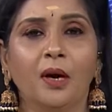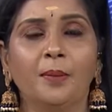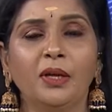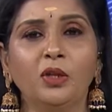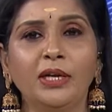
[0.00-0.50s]

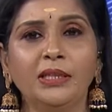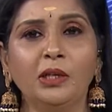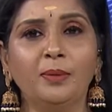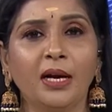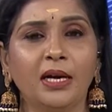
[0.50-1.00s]
மதுரை
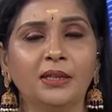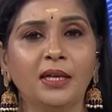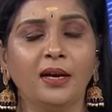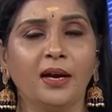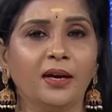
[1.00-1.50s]

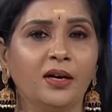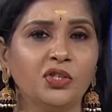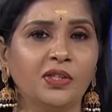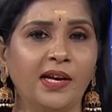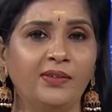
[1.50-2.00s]
திருமங்கலத்தில்
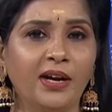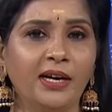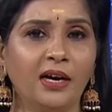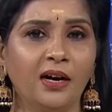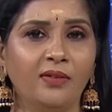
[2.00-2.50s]
நகராட்சி
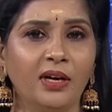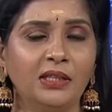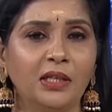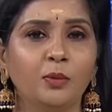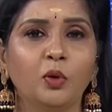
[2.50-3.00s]
தலைவரின் கணவர்
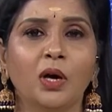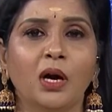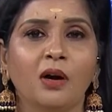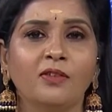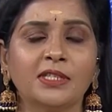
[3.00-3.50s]
திமுக
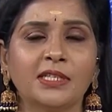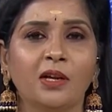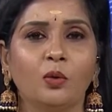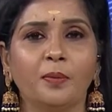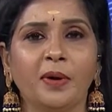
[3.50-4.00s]

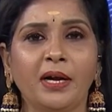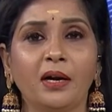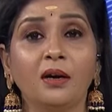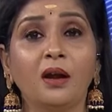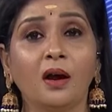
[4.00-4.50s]
கவுன்சிலர் உட்பட
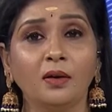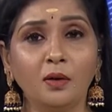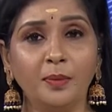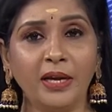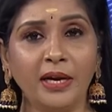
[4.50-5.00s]

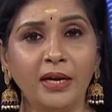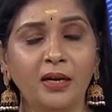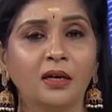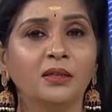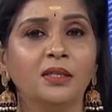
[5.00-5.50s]
நான்கு பேரை
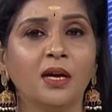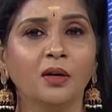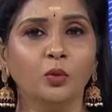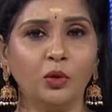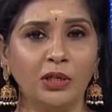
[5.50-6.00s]

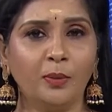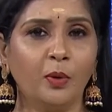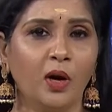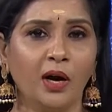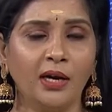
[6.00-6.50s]
கத்தியால் குத்திய
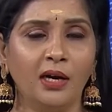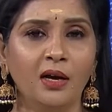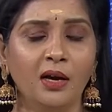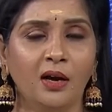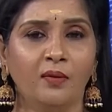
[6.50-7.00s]
புகாரில்
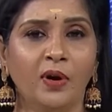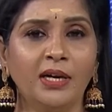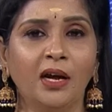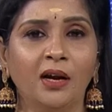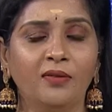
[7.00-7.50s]

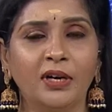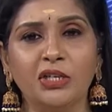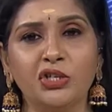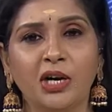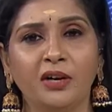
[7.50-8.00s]
வட்டார
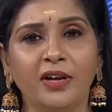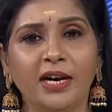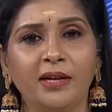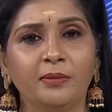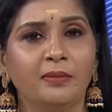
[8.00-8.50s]
வளர்ச்சி
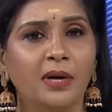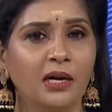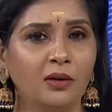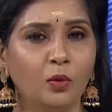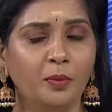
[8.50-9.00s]
அலுவலரை
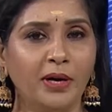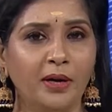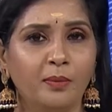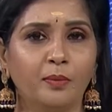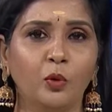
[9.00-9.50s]
மகன் உட்பட
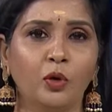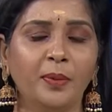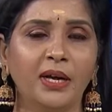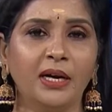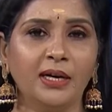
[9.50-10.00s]
மூன்று
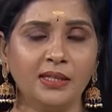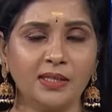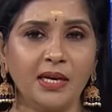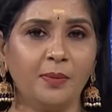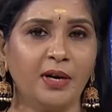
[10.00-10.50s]
பேர் கைது
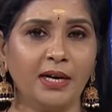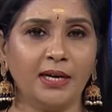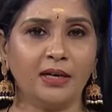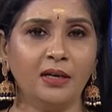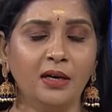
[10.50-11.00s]

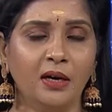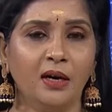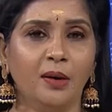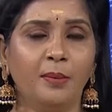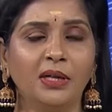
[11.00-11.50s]
செய்யப்பட்டனர்
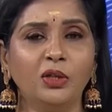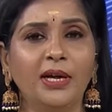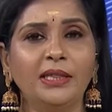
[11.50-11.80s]
மதுரை